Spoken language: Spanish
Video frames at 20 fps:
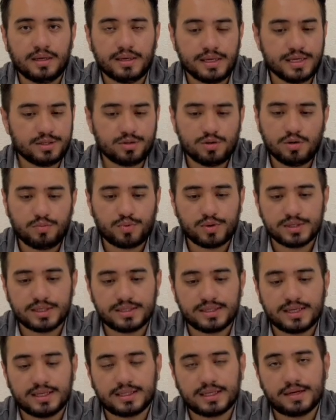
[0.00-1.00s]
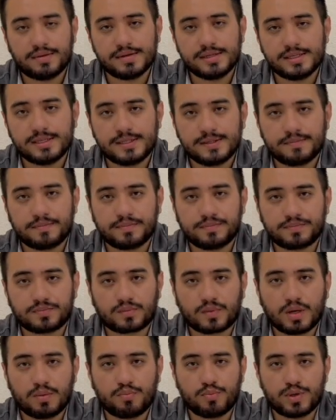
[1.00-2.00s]
Y esto lo puedes hacer a través
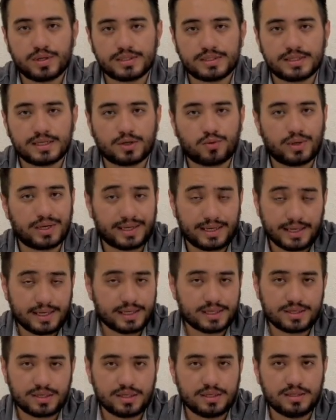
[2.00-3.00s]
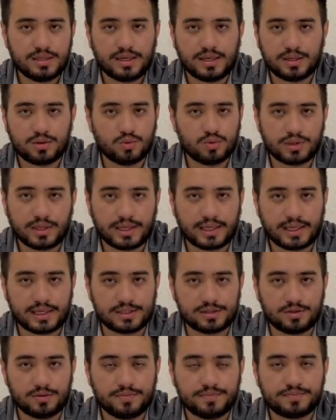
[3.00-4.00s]
pues, de cualquier exchange que tú
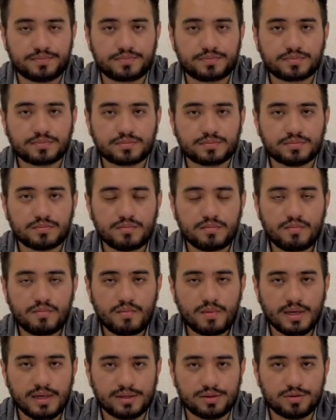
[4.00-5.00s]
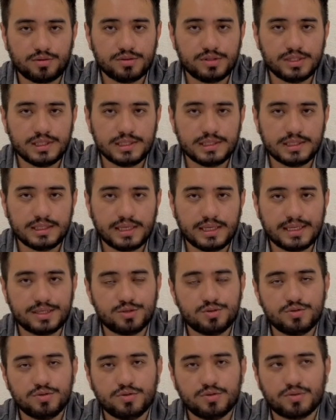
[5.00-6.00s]
tengas, Entonces,
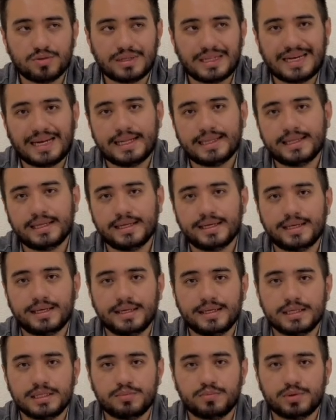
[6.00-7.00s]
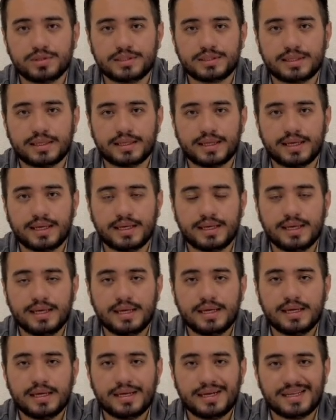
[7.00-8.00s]
eso de la alta liquidez pues te da
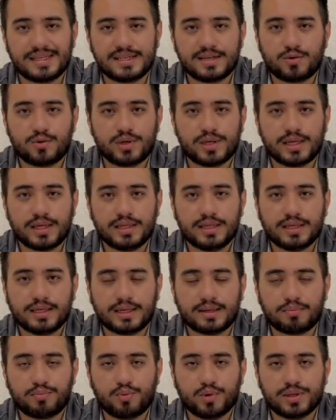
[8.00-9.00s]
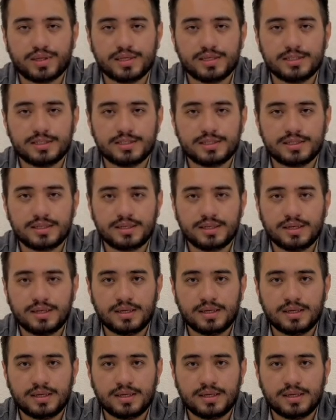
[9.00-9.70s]
la seguridad de que puedes